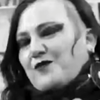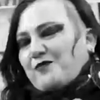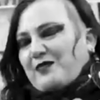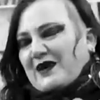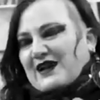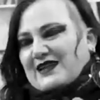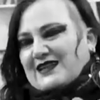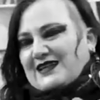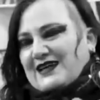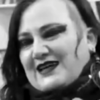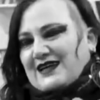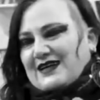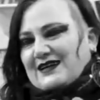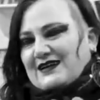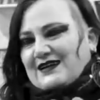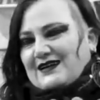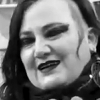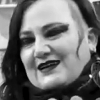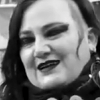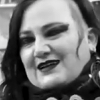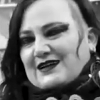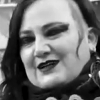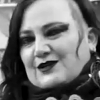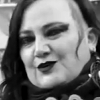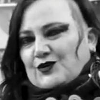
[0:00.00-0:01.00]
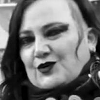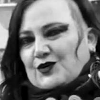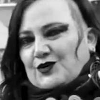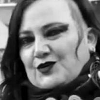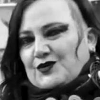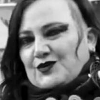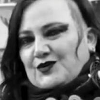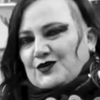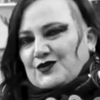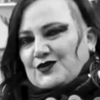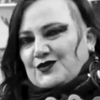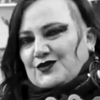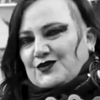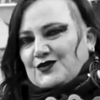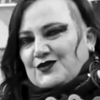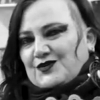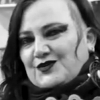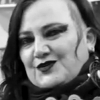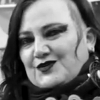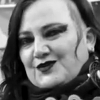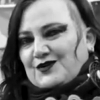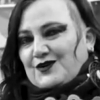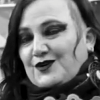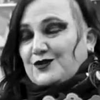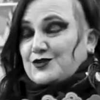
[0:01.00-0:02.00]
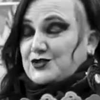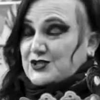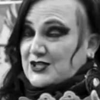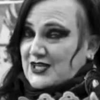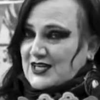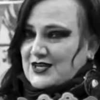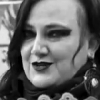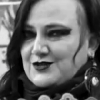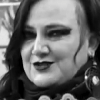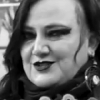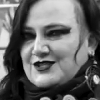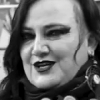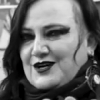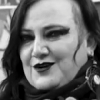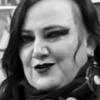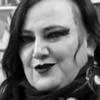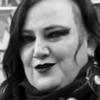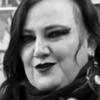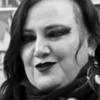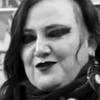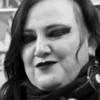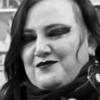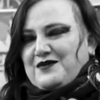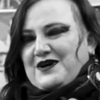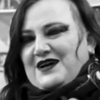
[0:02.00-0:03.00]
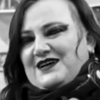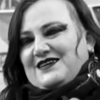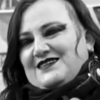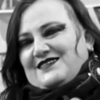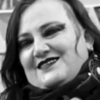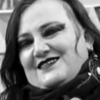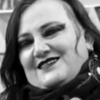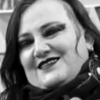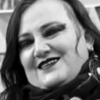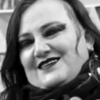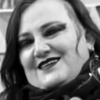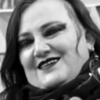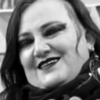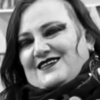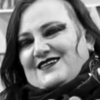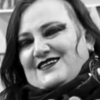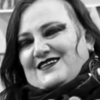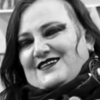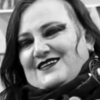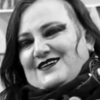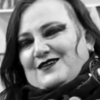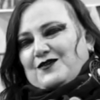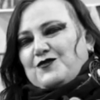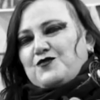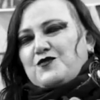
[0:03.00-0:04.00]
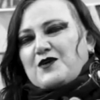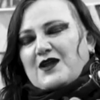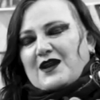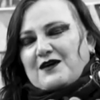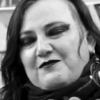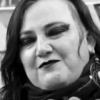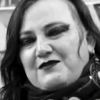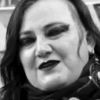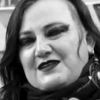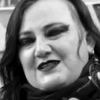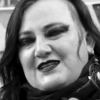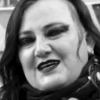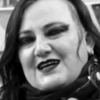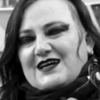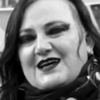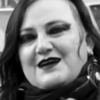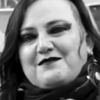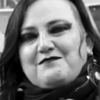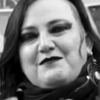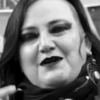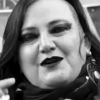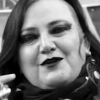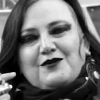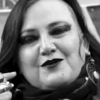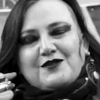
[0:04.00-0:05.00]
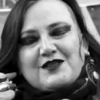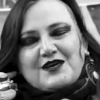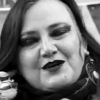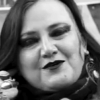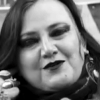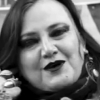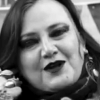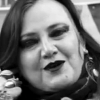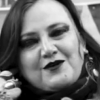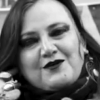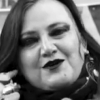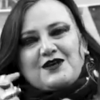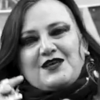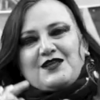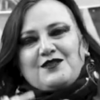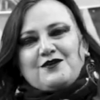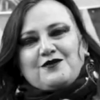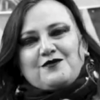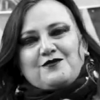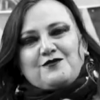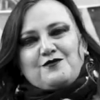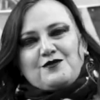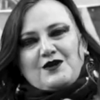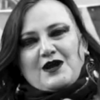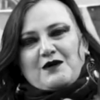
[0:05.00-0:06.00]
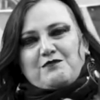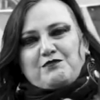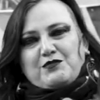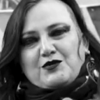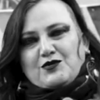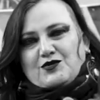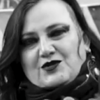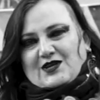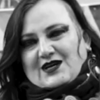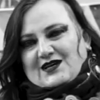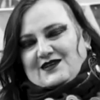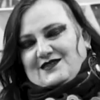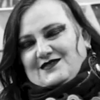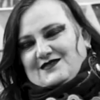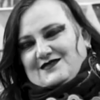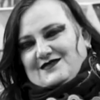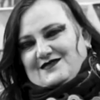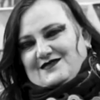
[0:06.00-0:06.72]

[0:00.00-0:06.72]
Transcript: compartir con los chicos de Córdoba un graffiti que me lo dijo al oído una puta.